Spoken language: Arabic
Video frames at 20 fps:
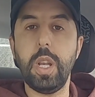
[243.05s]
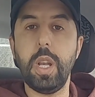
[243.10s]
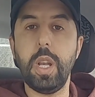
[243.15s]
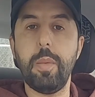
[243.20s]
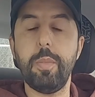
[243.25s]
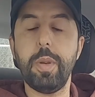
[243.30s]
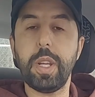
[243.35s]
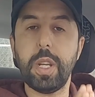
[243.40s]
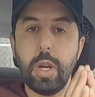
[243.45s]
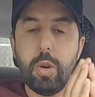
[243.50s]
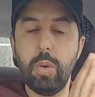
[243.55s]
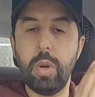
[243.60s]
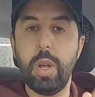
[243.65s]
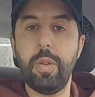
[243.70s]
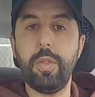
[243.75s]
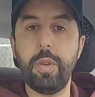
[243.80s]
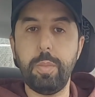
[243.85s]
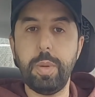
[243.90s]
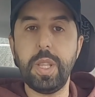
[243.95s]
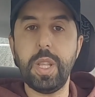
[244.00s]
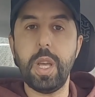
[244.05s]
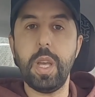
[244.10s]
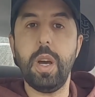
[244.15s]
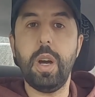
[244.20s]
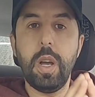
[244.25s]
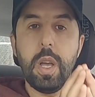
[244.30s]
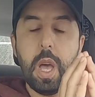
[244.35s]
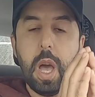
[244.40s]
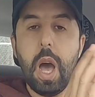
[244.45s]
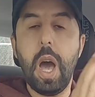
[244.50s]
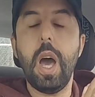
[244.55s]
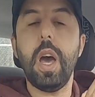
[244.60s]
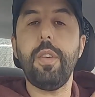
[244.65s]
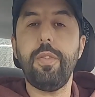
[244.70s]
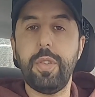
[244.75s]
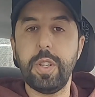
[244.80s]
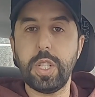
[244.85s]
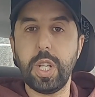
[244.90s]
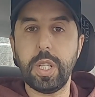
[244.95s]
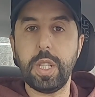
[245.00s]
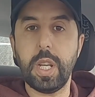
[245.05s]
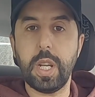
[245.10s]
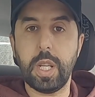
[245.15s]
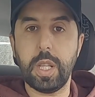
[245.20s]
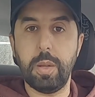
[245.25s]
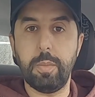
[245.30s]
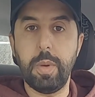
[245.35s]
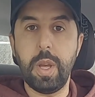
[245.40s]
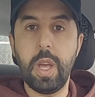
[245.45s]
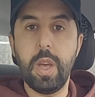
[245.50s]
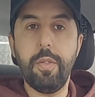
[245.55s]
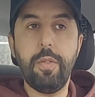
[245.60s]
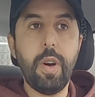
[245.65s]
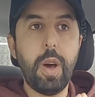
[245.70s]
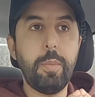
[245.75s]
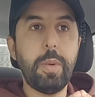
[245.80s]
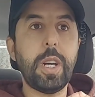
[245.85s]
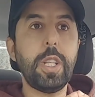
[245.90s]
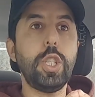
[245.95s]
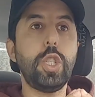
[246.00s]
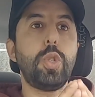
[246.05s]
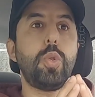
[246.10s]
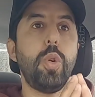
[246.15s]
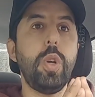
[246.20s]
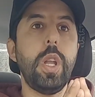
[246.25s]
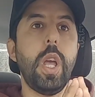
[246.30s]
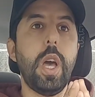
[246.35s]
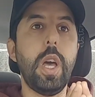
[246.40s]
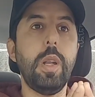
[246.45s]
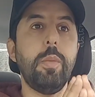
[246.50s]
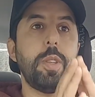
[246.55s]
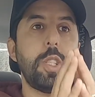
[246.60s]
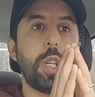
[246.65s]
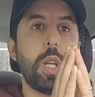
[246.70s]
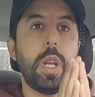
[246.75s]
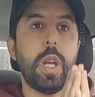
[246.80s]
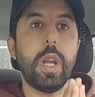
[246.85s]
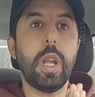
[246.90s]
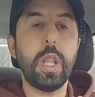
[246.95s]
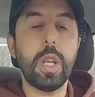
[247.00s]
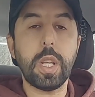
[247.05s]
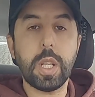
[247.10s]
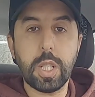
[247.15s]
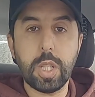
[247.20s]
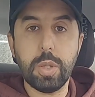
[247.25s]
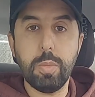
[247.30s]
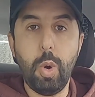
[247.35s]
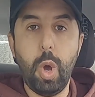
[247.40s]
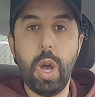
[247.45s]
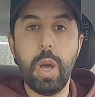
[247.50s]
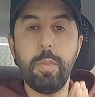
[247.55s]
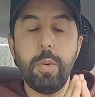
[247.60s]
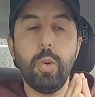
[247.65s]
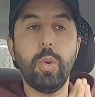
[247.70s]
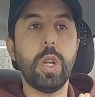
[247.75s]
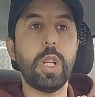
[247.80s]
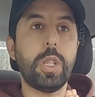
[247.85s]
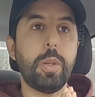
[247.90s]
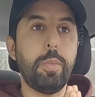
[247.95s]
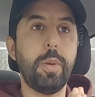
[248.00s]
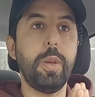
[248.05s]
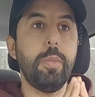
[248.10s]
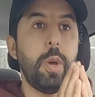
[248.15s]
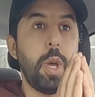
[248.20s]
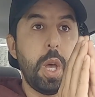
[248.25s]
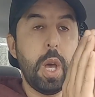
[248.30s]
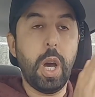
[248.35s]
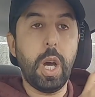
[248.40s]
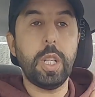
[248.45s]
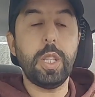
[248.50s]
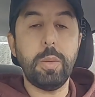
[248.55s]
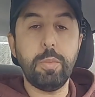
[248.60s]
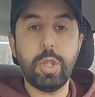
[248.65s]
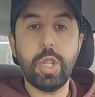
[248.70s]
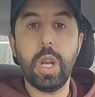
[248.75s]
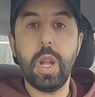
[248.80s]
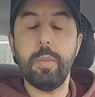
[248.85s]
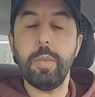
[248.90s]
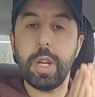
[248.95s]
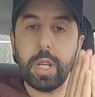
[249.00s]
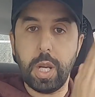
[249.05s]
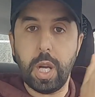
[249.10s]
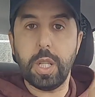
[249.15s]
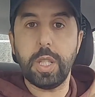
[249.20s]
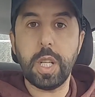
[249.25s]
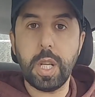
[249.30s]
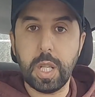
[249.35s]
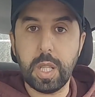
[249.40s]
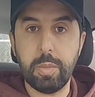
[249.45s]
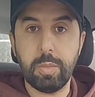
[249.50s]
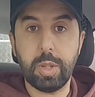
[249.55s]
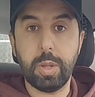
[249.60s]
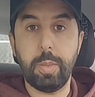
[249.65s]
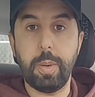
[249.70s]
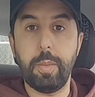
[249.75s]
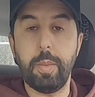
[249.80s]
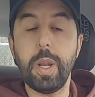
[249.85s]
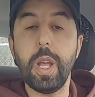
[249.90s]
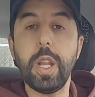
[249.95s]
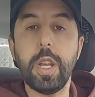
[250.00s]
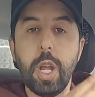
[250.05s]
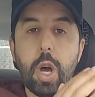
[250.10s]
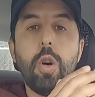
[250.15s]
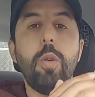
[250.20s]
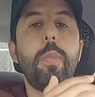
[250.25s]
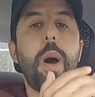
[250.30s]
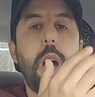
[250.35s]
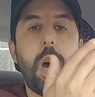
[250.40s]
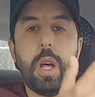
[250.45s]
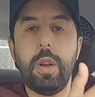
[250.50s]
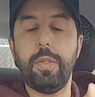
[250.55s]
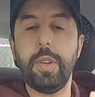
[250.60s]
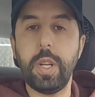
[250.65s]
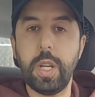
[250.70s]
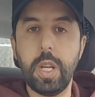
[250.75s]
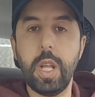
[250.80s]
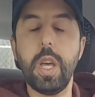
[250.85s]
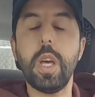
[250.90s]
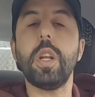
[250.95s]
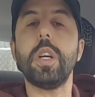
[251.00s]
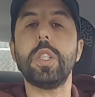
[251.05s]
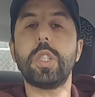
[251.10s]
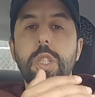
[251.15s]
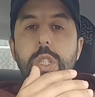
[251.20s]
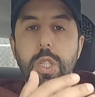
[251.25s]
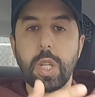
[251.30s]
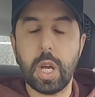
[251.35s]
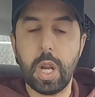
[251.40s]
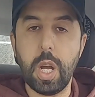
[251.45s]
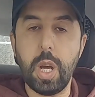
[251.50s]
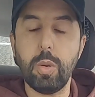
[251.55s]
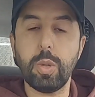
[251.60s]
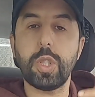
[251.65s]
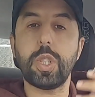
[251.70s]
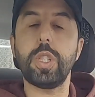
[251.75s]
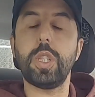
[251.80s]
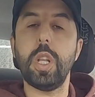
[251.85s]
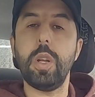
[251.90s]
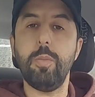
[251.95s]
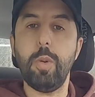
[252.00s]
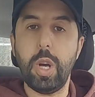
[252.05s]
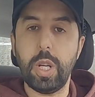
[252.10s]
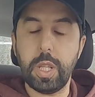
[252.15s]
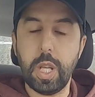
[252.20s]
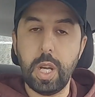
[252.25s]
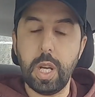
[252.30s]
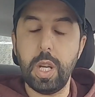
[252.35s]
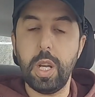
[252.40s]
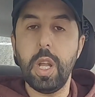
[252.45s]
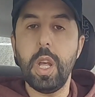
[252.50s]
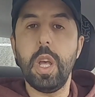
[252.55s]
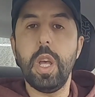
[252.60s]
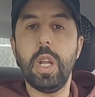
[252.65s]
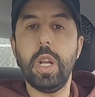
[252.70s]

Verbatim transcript: لامريكا ولا في البدايه عارف فاش غادي نخدم فما غاديش تقول لي انا مثلا راني كنت محامي ولا طبيب غادي نمشي لامريكا غادي نخدم طبيب لانه هما عارفين هنايا راه خصك تقرا وخصك دير المعادله